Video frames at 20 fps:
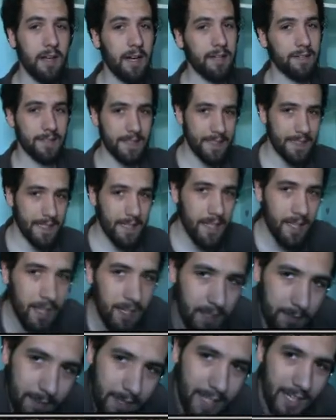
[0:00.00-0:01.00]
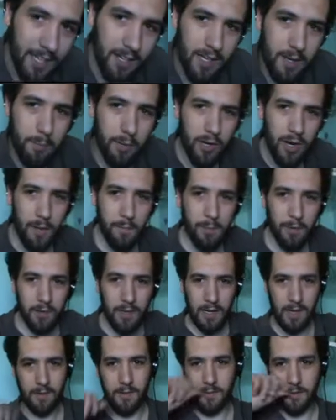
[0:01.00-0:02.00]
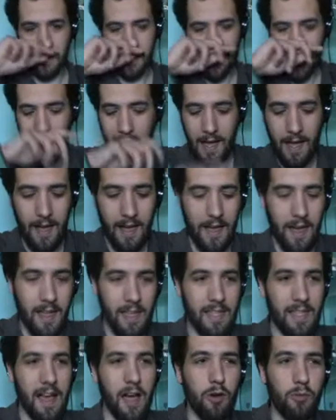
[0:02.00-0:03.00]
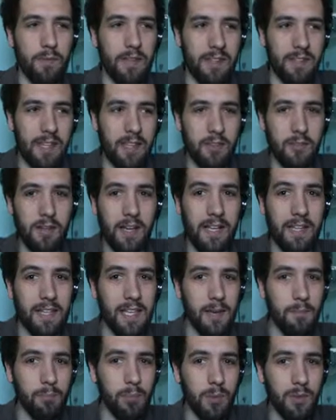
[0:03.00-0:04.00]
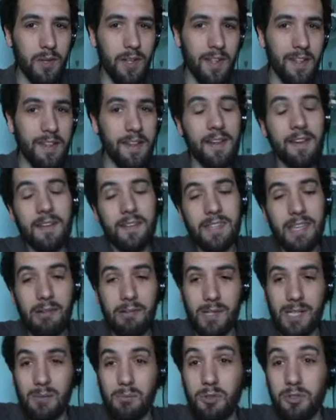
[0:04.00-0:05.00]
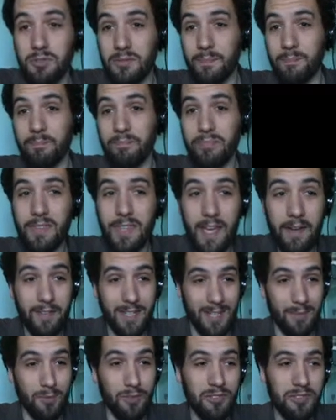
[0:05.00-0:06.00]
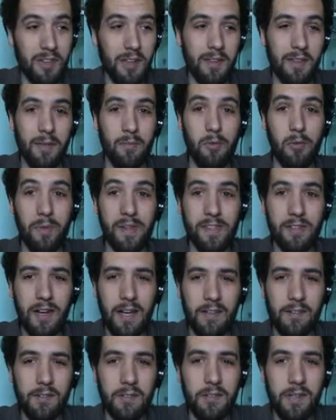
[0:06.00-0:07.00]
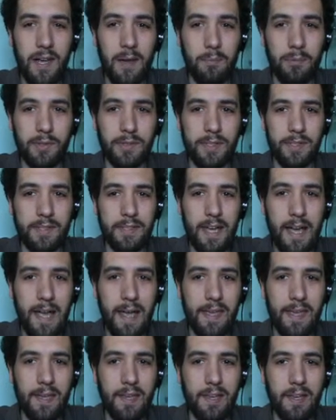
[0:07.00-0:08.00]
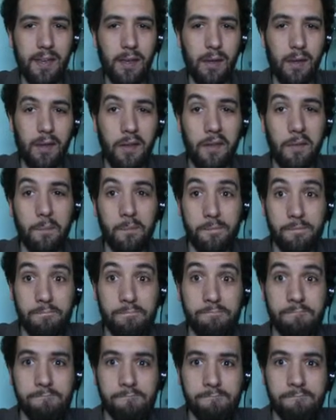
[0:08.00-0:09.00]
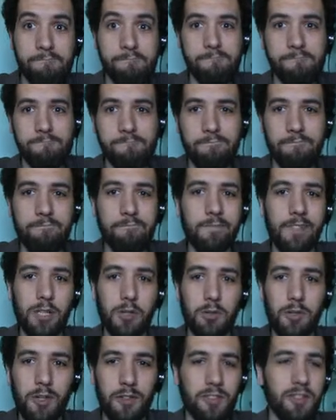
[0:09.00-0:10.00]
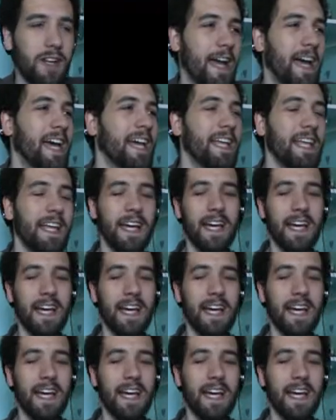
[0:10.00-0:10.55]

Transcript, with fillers: así que imagino que poco a poco la cosa irá aumentando en el tiempo, ya veremos, ya veremos. De momento la historia pues está ahí mm, curiosona.